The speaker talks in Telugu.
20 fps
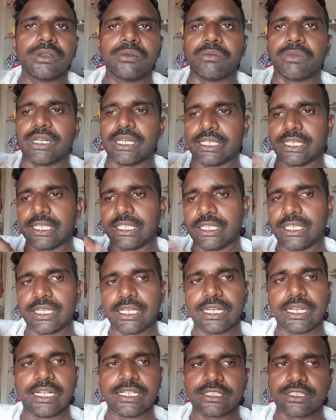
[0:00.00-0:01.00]
మళ్ళీ కిందికి
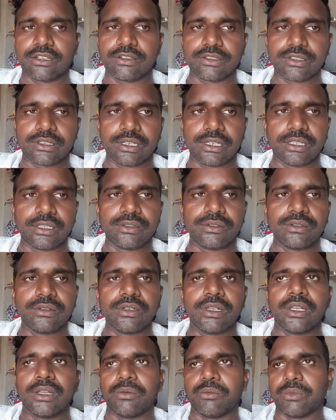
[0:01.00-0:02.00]
వెళ్ళాల్సిన అవసరం లేదు
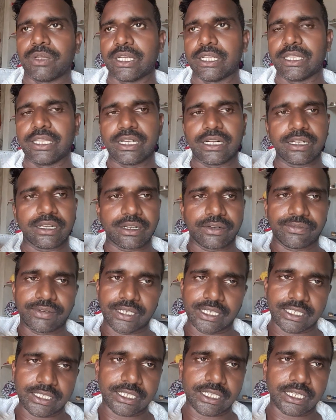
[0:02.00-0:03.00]
మీరు ఇద్దరిని
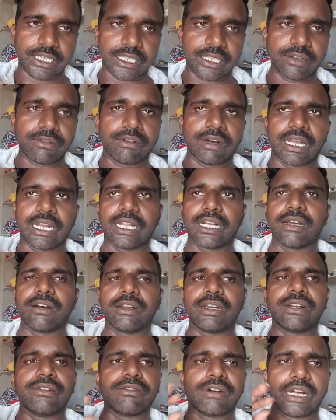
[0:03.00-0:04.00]
రిఫర్ చేశారు కదా వాళ్ళకి
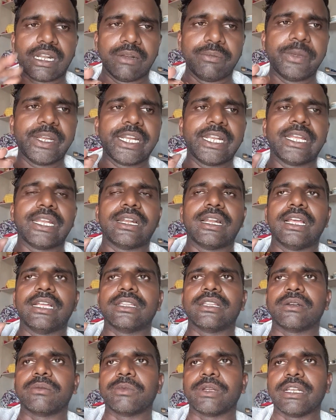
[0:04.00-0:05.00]
కావాలంటే వాళ్ళు మెయిన్ హెడ్లు
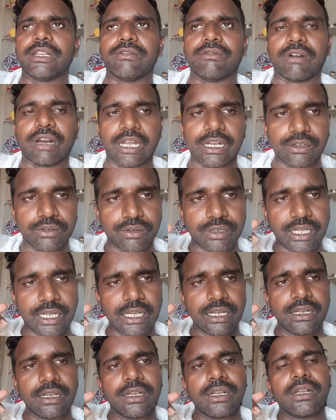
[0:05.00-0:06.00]
అవుతారు మళ్ళీ వాళ్ళు కూడా
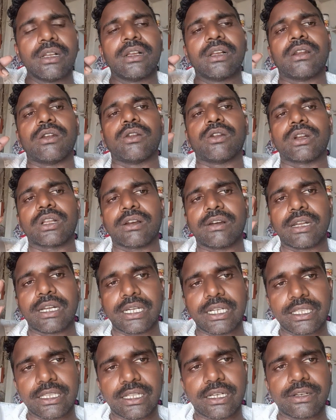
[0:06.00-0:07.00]
లోన్
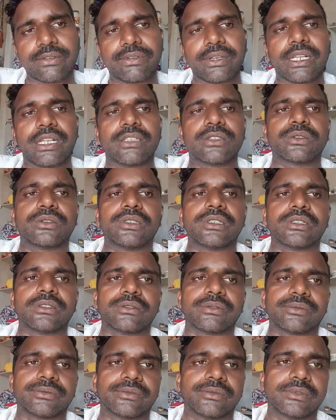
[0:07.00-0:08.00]
కావాలంటే ఇద్దరు రిఫర్ చేసుకుంటారు
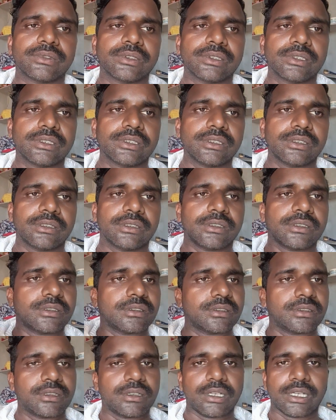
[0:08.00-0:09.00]

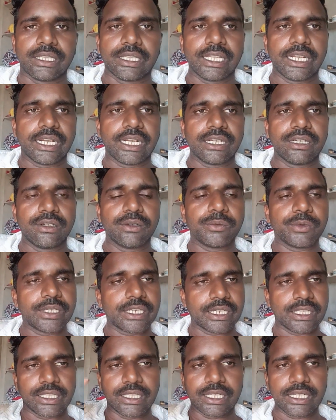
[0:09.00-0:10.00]
అంతేగాని మీరు
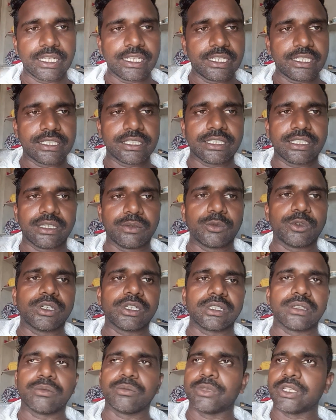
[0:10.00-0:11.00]
కిందికి వెళ్ళి చేసేది ఏమి
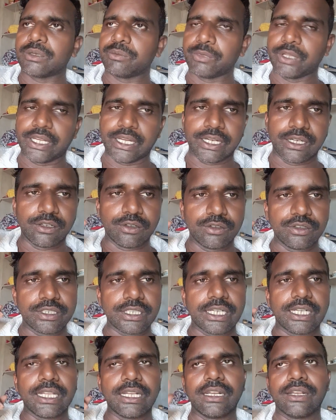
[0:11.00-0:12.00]
ఉండదు మీరు మీ హెడ్ నుంచి
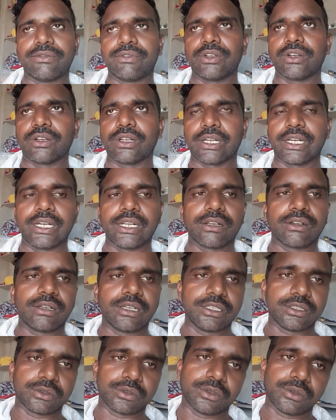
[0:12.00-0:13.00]
వెళ్ళి లెఫ్ట్ ఒకళ్ళు రైట్ ఒకళ్ళు
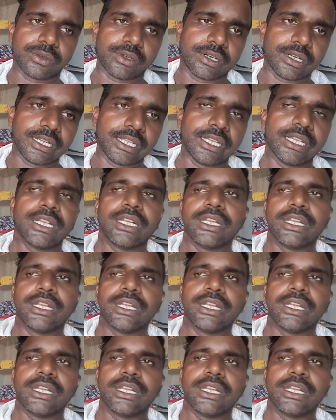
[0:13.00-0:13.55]
వేసుకుంటూ పోవాలి